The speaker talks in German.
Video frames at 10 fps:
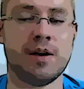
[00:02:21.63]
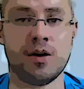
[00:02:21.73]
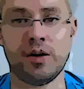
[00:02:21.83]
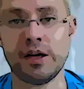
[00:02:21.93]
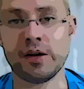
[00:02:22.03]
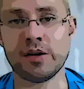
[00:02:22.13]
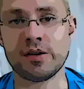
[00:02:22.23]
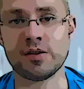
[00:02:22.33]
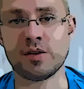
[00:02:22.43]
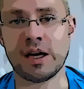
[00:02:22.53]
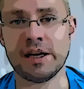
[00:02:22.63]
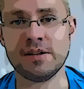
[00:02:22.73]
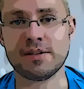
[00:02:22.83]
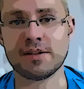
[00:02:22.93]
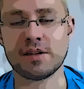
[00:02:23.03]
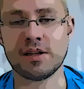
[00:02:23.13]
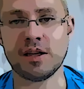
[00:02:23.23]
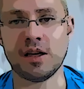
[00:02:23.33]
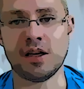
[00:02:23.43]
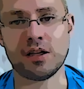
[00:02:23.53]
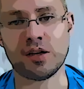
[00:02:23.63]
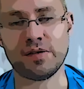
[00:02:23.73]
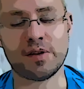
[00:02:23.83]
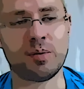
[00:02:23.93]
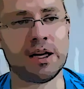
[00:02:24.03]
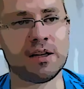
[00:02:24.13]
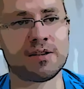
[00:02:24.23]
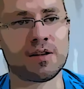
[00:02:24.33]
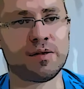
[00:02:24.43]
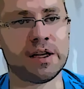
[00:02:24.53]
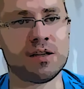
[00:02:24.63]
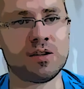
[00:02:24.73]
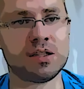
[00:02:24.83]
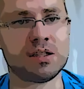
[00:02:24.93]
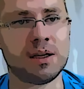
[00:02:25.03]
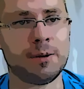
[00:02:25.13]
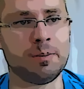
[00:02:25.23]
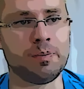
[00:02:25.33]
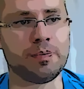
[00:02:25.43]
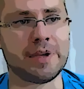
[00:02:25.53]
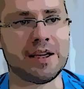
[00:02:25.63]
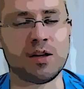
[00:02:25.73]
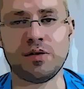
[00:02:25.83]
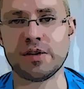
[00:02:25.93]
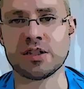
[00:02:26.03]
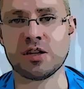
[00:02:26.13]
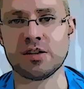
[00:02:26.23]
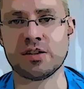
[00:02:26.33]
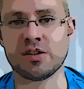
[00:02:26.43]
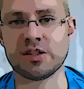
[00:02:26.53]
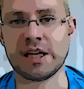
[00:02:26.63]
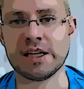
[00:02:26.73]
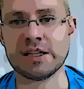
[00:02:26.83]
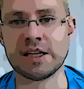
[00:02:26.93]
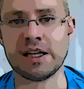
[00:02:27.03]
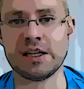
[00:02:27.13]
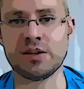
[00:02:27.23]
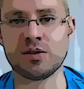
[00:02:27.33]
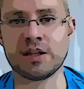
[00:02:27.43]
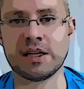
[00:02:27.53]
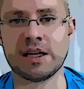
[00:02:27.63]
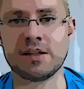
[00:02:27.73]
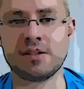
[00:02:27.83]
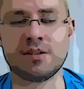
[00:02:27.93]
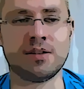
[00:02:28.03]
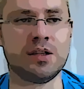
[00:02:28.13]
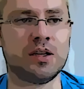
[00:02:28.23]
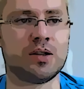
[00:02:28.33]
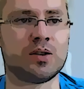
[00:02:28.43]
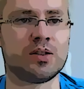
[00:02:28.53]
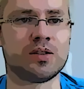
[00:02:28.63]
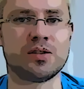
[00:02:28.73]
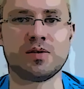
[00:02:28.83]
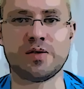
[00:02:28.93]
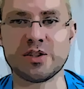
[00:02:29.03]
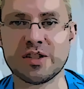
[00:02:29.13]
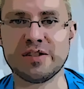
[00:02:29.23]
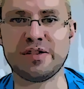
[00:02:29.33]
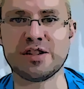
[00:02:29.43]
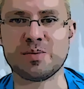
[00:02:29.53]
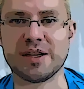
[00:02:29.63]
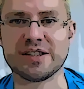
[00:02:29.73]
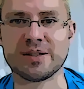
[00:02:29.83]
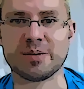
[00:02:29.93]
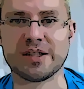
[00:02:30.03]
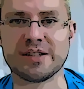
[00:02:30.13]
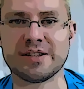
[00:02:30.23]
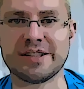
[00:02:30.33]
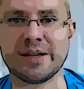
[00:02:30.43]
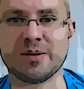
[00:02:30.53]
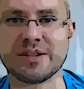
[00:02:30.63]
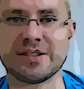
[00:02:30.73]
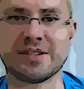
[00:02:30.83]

euer Röntgen 01. Ich hoffe, die Playlist gefällt euch. Ich hoffe, ihr schaut euch noch die anderen Religionen an und wünsche euch viel Spaß dabei. Servus.